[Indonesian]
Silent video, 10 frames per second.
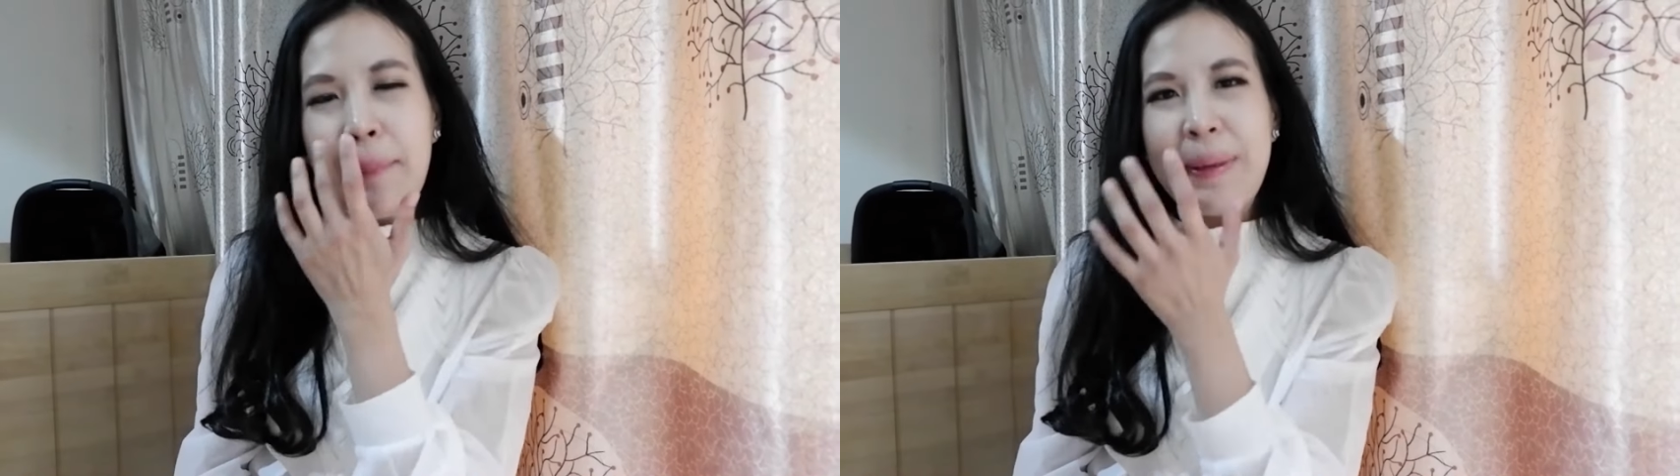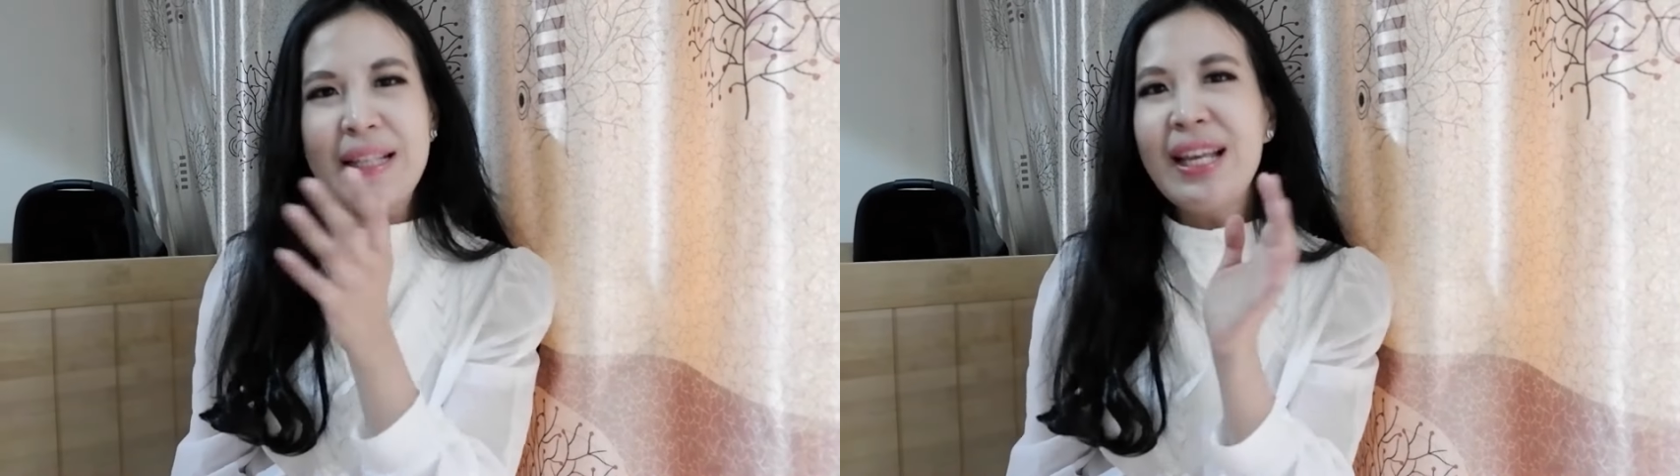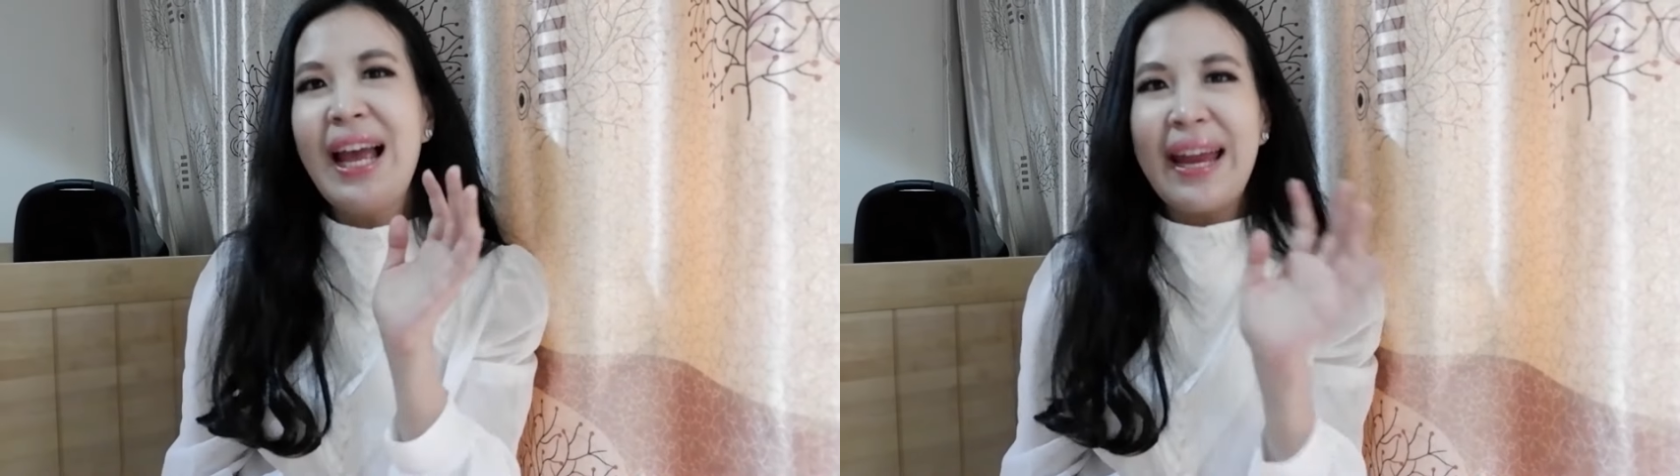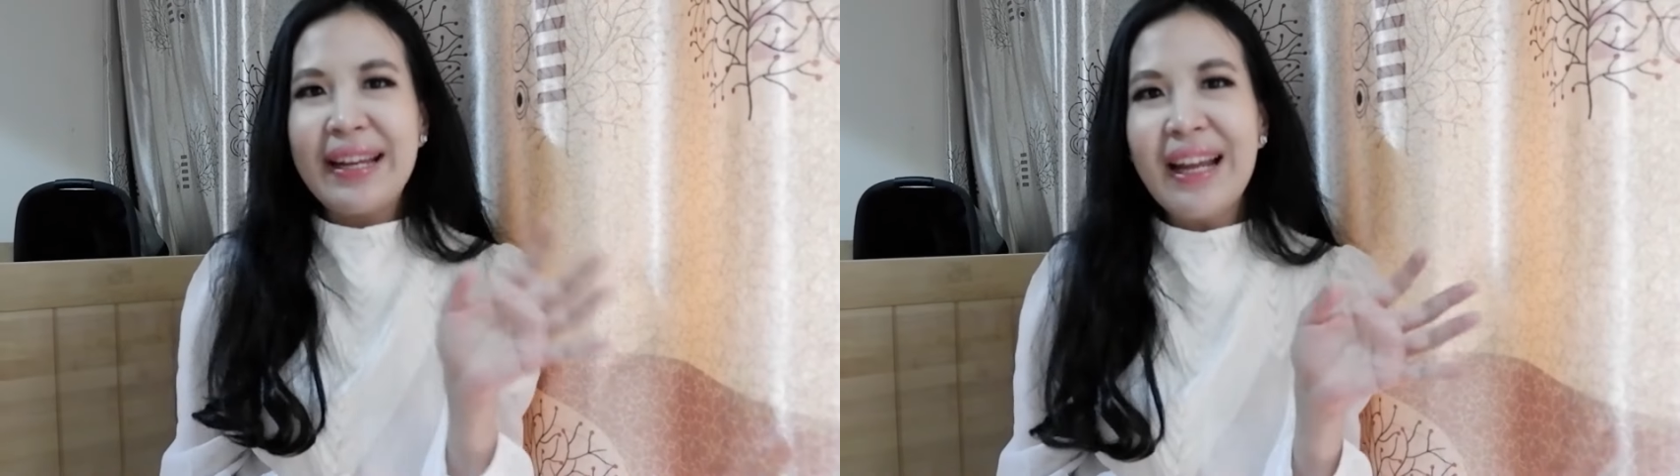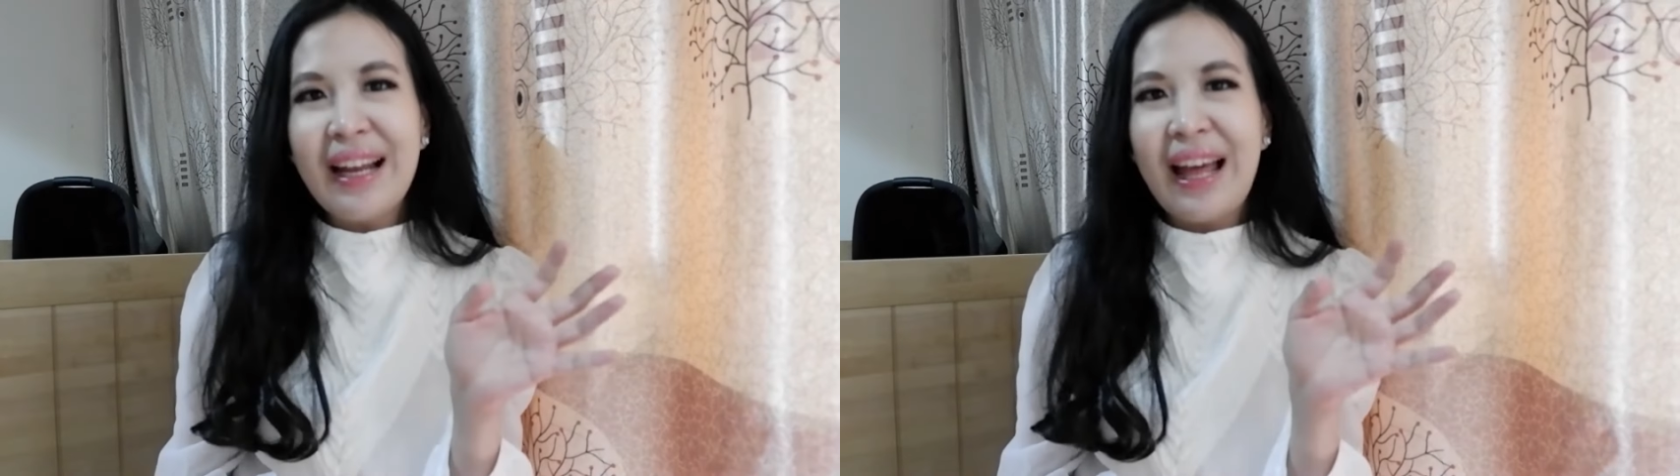biasa nggak
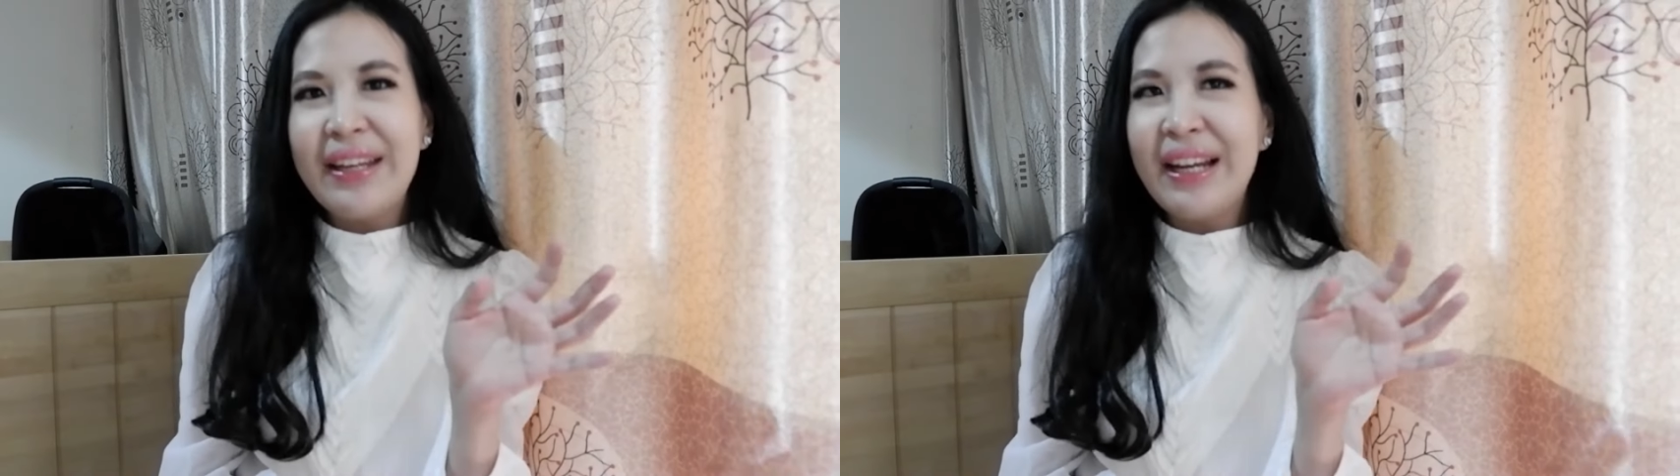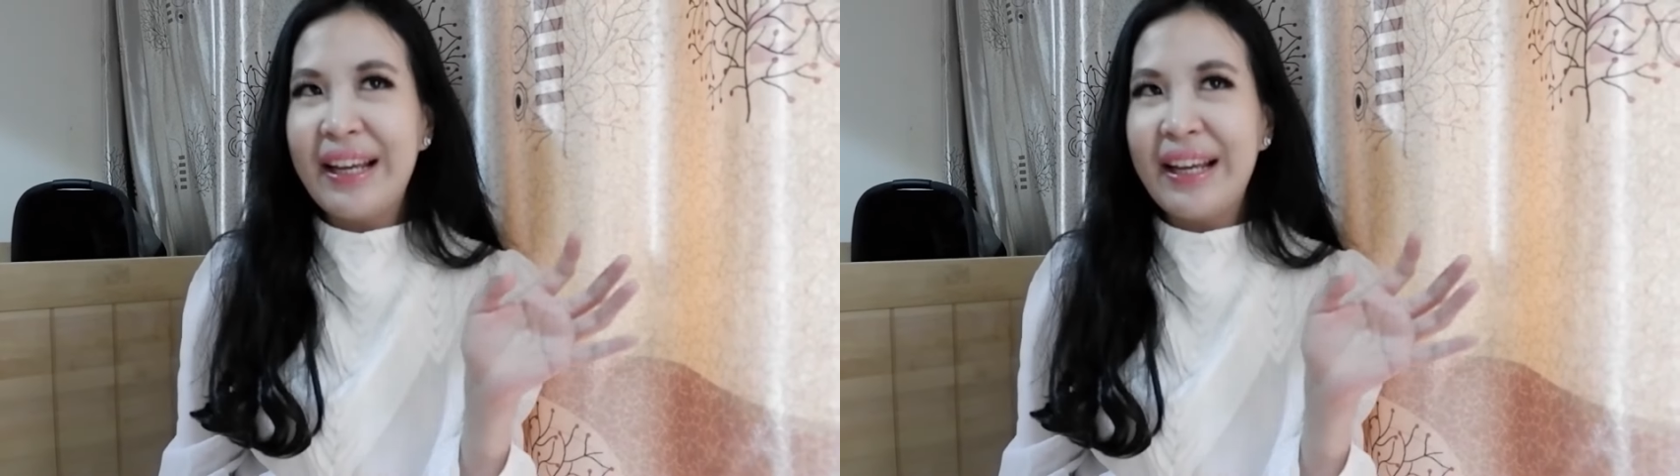enak lah ada